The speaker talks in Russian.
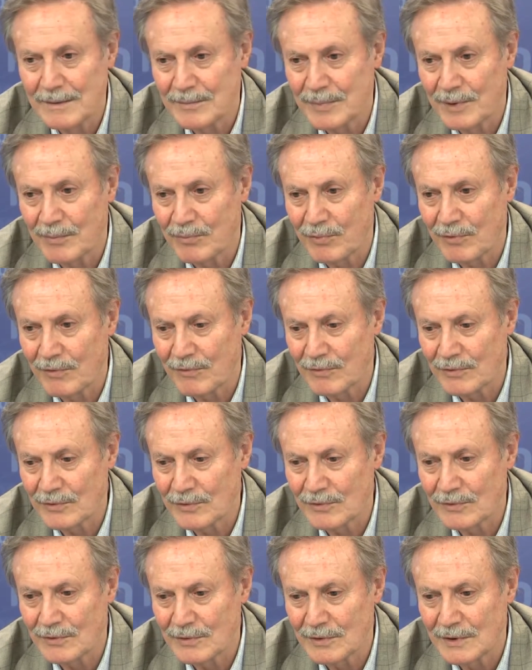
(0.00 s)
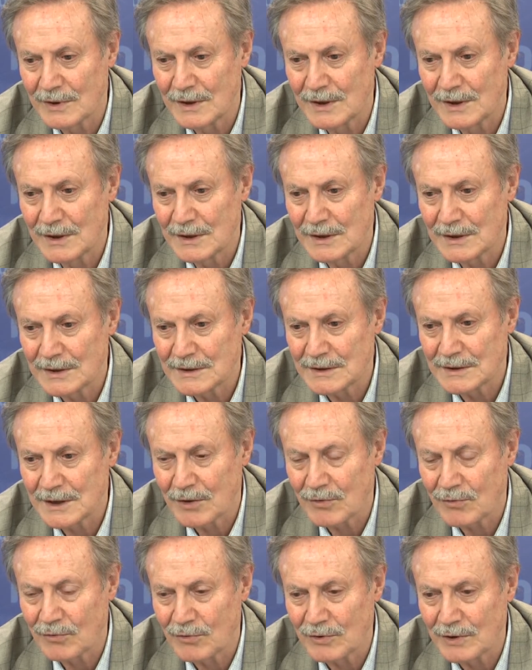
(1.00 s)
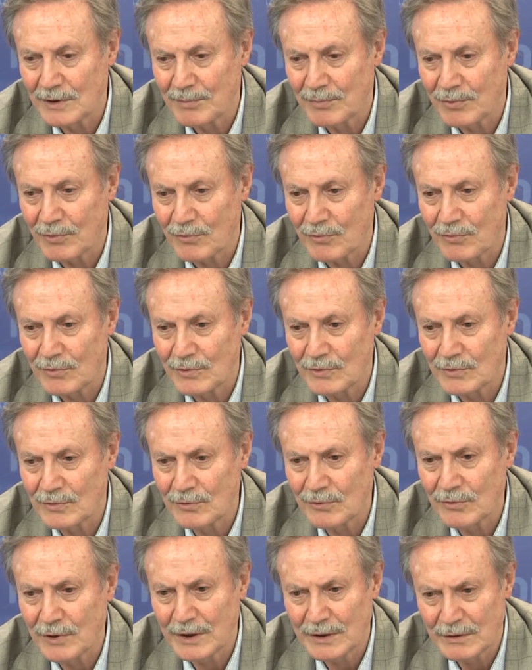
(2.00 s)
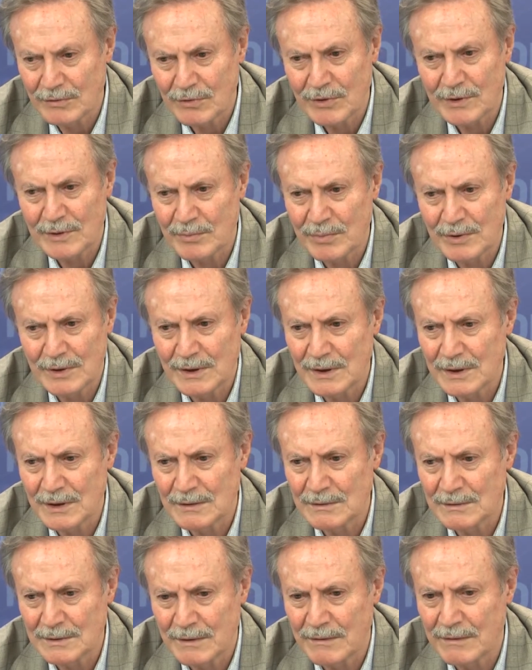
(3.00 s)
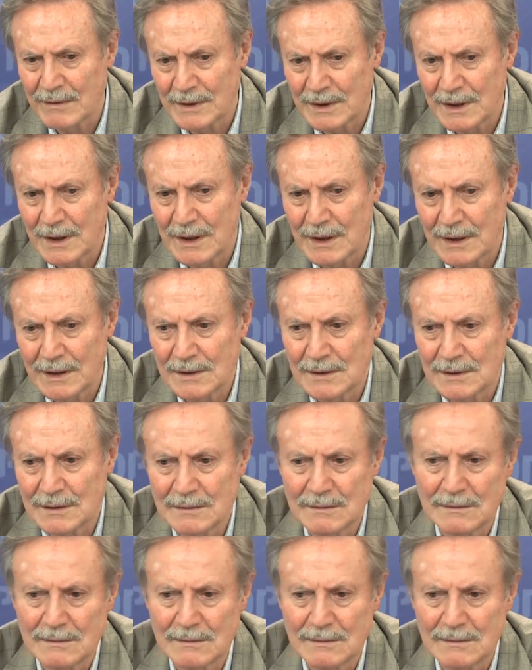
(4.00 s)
по поводу закона по культуре, но ну, это было, наверное, лет